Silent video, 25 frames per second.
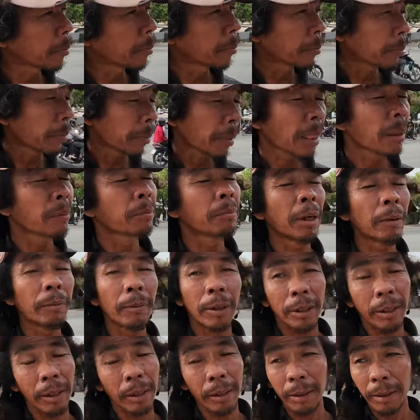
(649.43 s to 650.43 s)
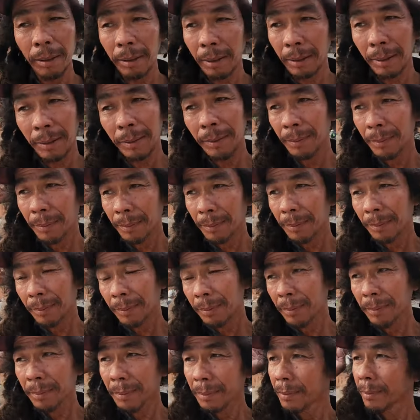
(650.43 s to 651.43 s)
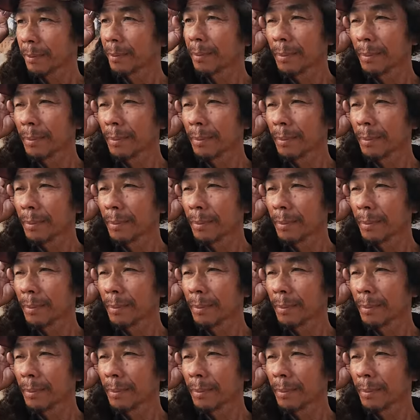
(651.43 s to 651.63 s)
dạ bây giờ hành trình của anh lâm là giờ tính đi đâu